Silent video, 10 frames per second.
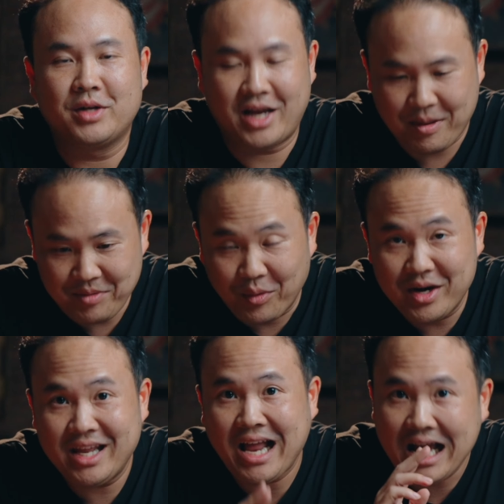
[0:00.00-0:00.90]
วัสดีครับ เดี๋ยววัน
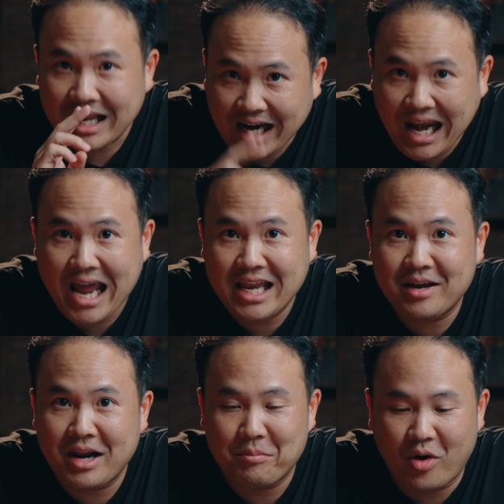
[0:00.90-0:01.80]
นี้ถ้าเกิดใครที่
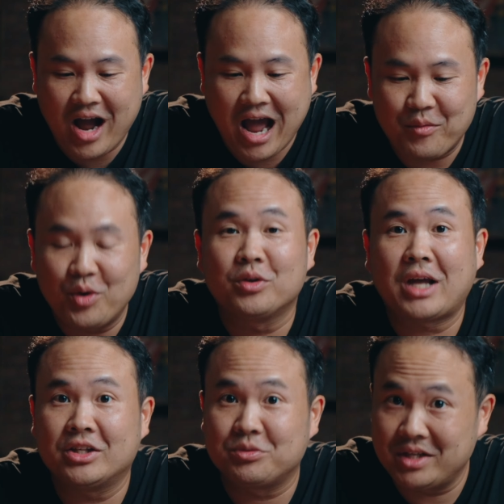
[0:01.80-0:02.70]
กำลังมองหาวิดีโอ t r
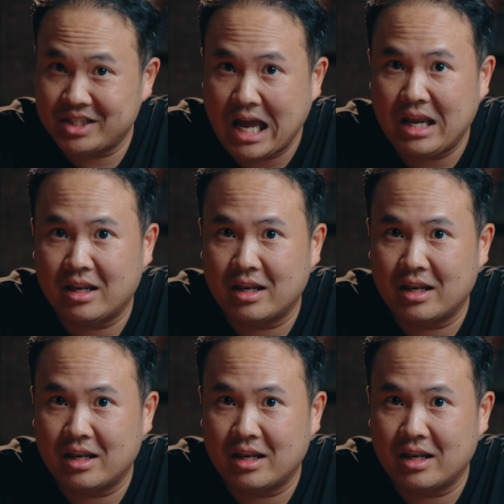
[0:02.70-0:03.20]
a n s m a t i o n